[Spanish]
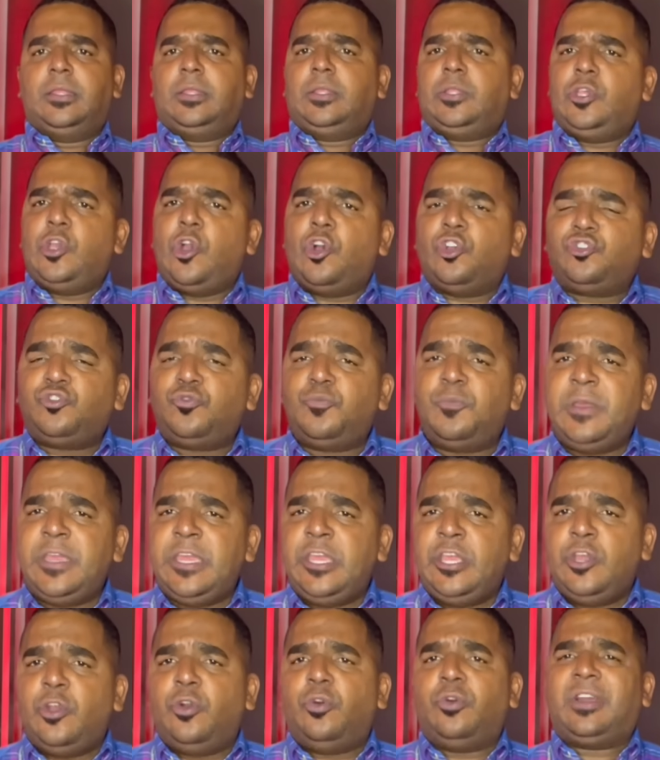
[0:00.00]
Dios
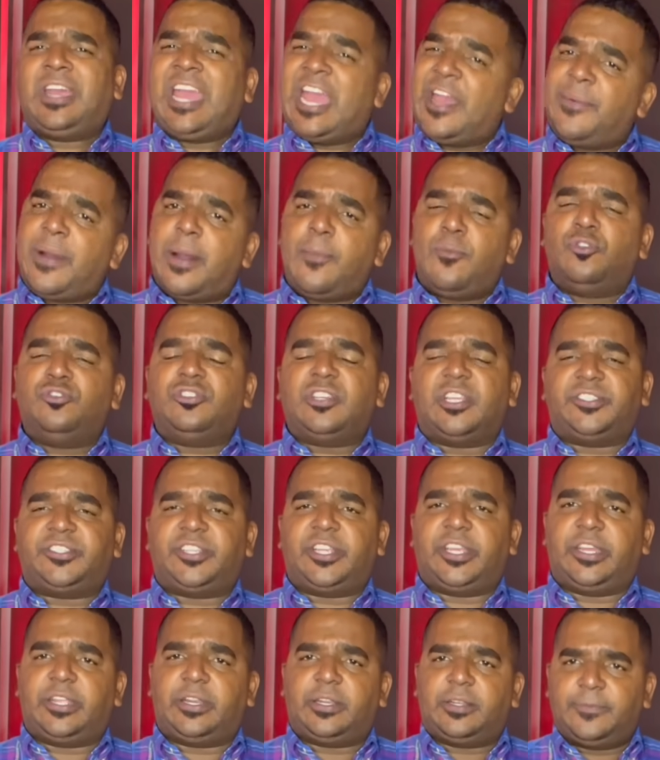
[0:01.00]
mío, ¿qué vamos a
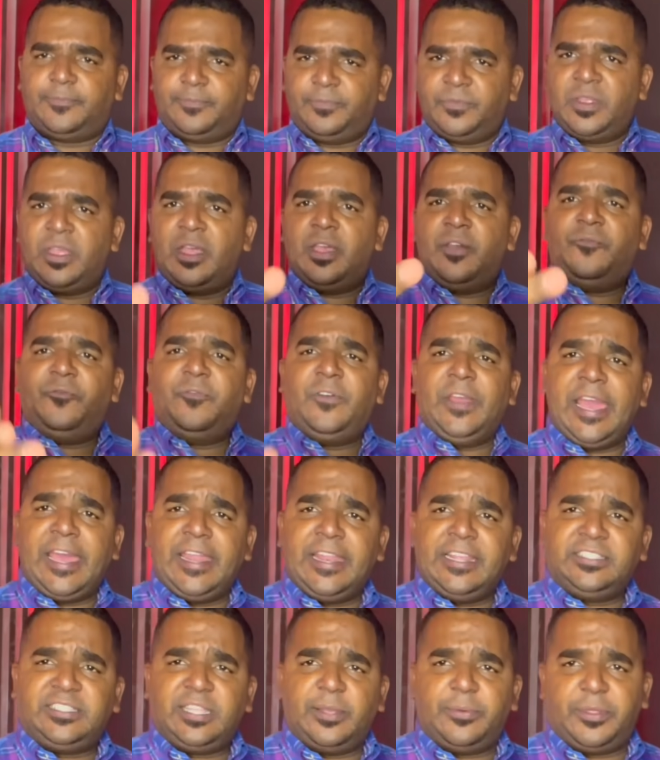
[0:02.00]
hacer?
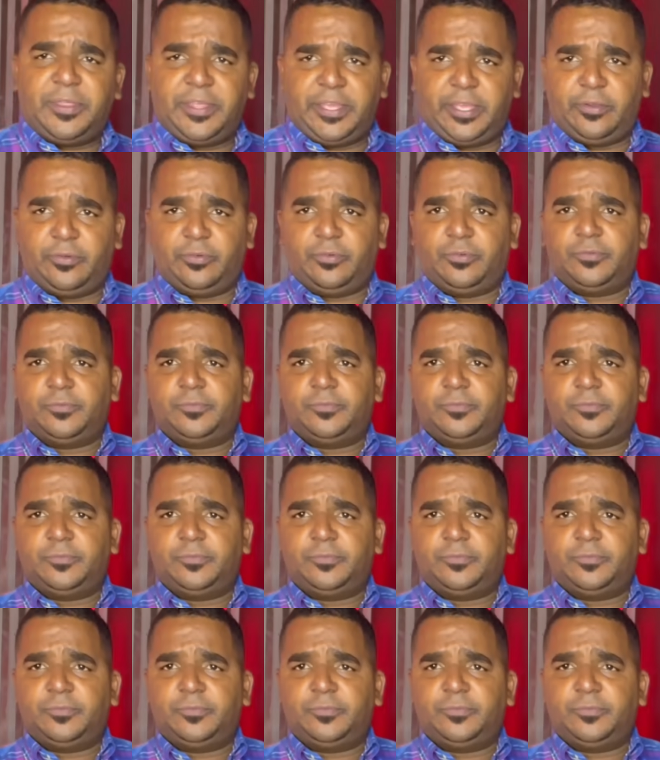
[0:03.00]
Vean este video.